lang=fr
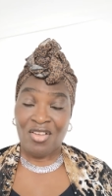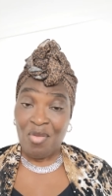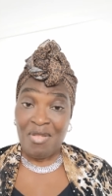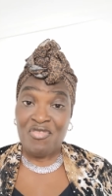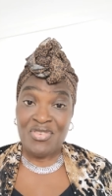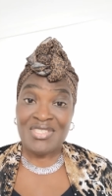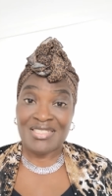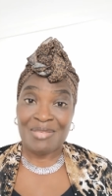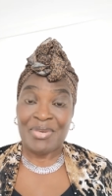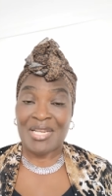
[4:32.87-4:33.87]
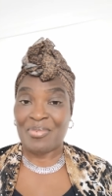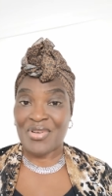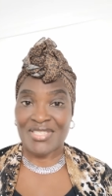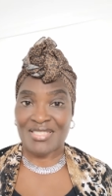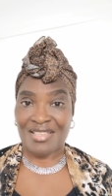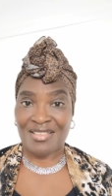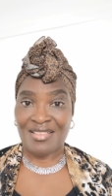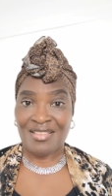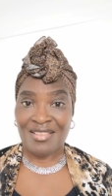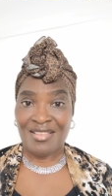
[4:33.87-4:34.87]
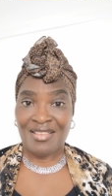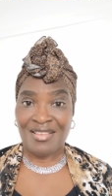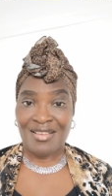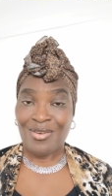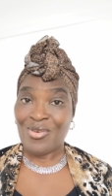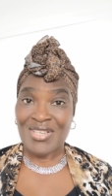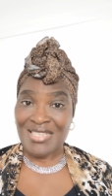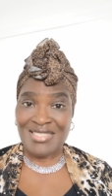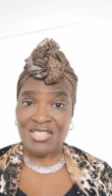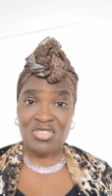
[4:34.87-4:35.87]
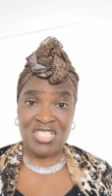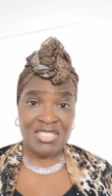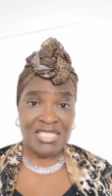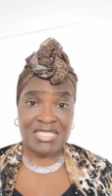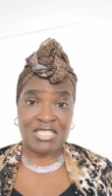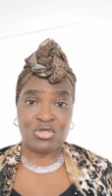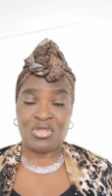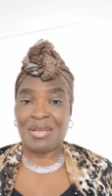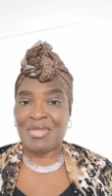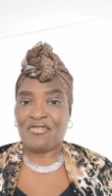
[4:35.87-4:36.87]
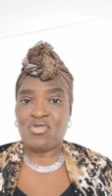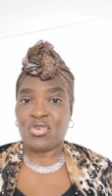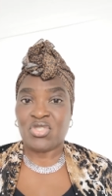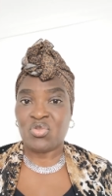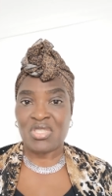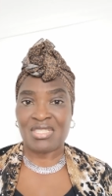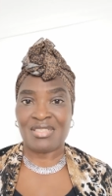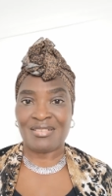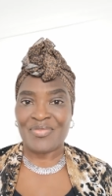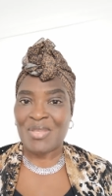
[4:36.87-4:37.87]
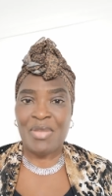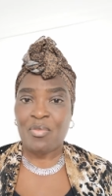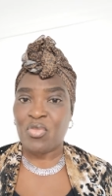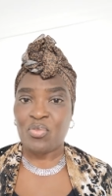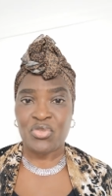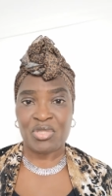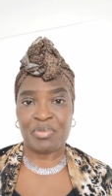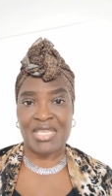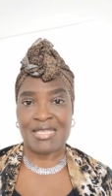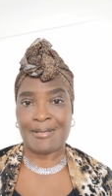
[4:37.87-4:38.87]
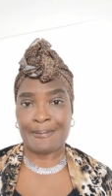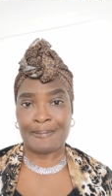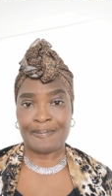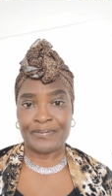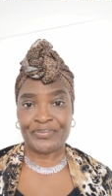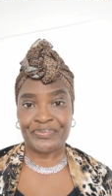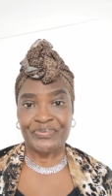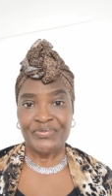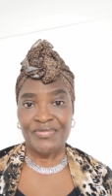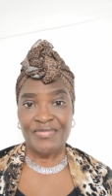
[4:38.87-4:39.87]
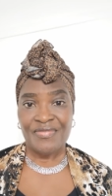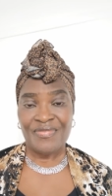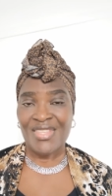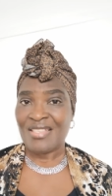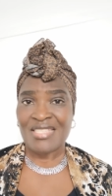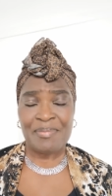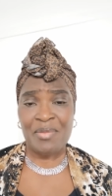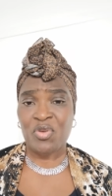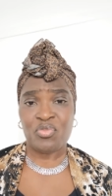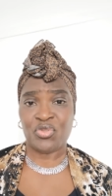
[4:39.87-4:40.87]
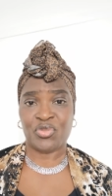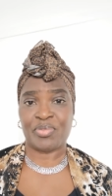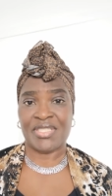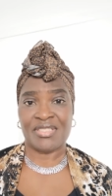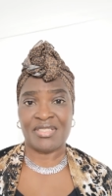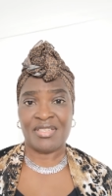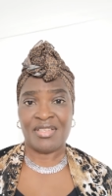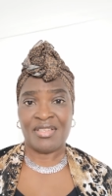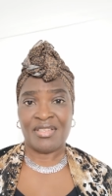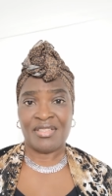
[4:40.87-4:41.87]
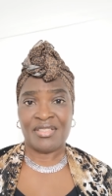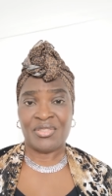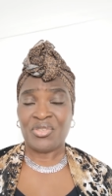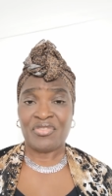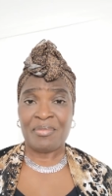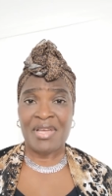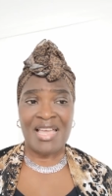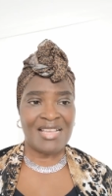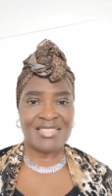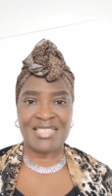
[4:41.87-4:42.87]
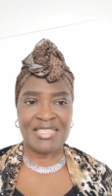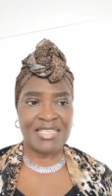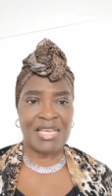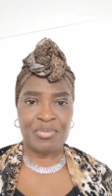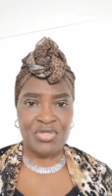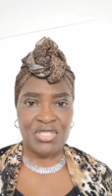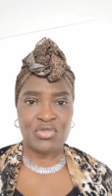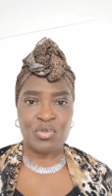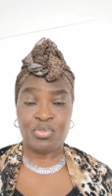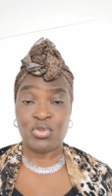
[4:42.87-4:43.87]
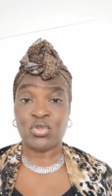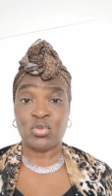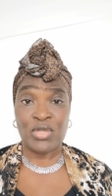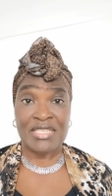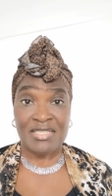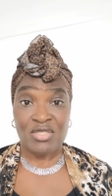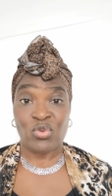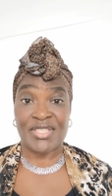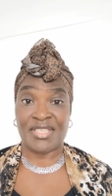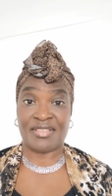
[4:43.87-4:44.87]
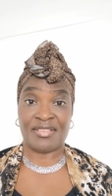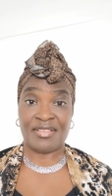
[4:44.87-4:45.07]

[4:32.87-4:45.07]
Comment vous vous sentez par rapport à ça On critique ce genre d'attitude-là, mais vous continuez dedans. Ce n'est pas bon pour notre pays. Ce n'est pas bon pour notre pays. Donc, vraiment, accélérer la procédure pour tous les citoyens.